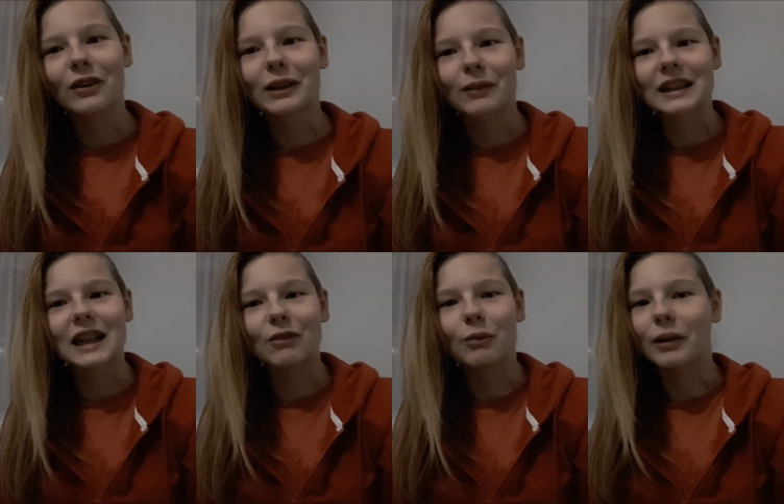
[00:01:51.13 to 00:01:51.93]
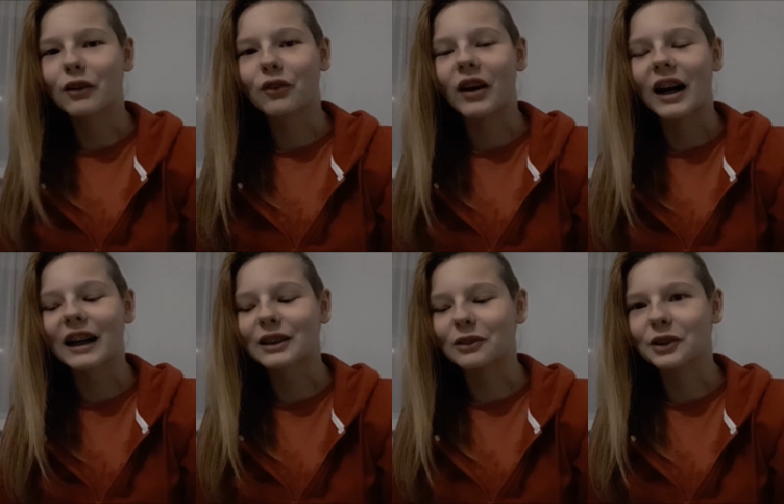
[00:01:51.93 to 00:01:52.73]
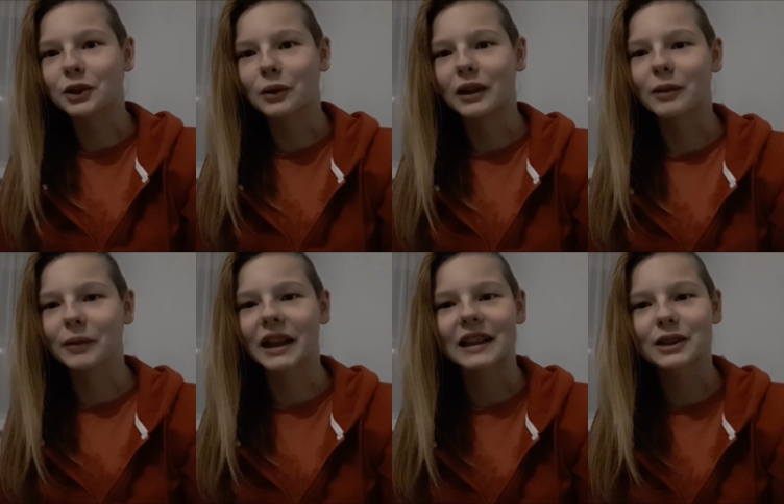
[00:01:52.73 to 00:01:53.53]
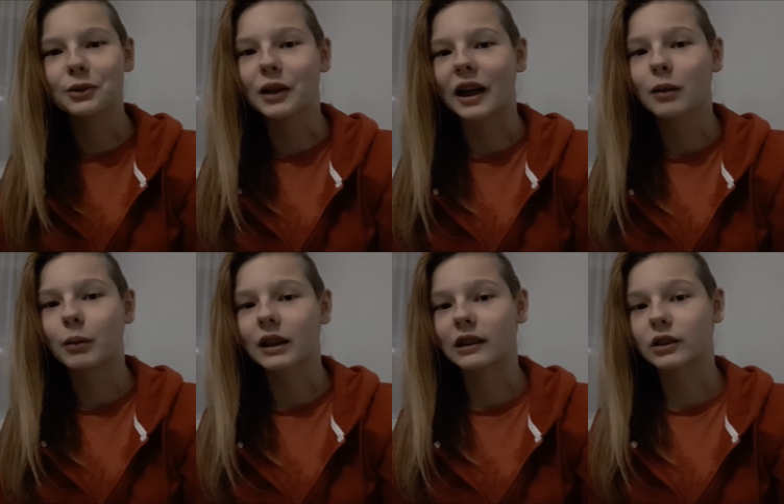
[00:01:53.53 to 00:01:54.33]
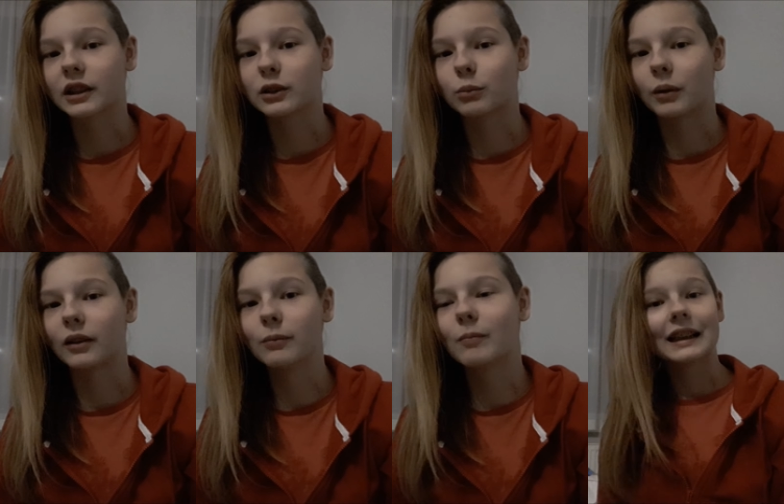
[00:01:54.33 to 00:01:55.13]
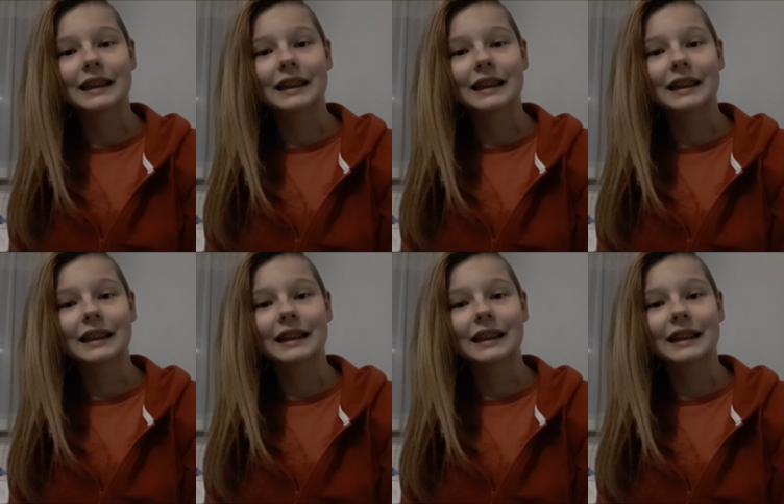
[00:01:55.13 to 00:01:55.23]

Und ich habe gestern einfach mal gefragt und schon hat er mir eine ganze Tüte eingepackt. Also echt super.